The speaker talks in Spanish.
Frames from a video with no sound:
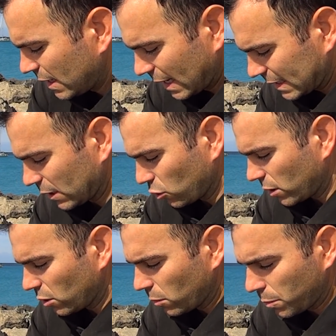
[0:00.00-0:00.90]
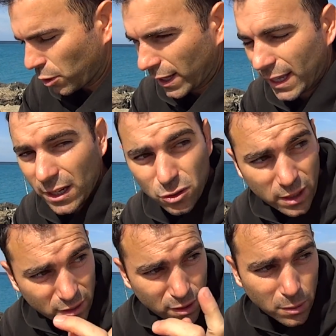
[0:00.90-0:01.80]
las he cogido por aquí, en
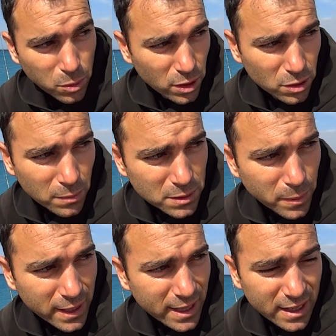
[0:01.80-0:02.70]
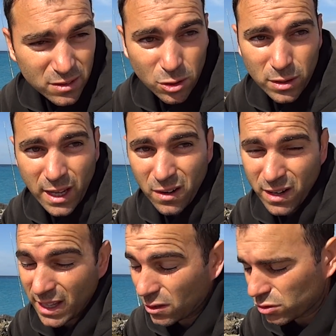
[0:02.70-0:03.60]
otra zona un poquito más para allá, donde ahora
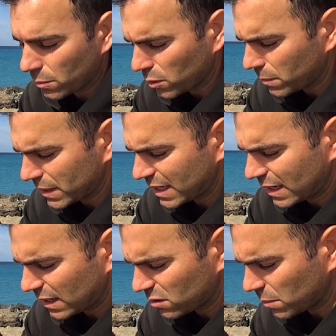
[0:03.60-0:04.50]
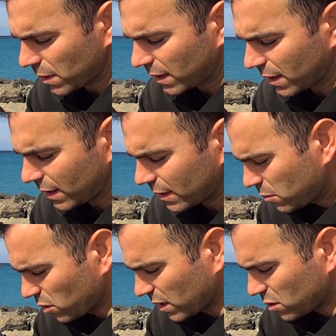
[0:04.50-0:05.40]
ya no se puede pescar, ya no se puede hacer,
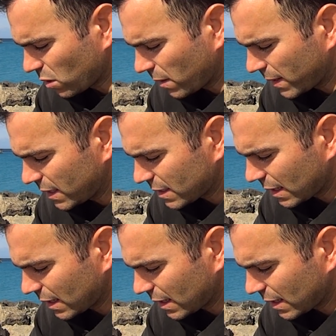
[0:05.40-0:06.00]
porque esto es una bañista.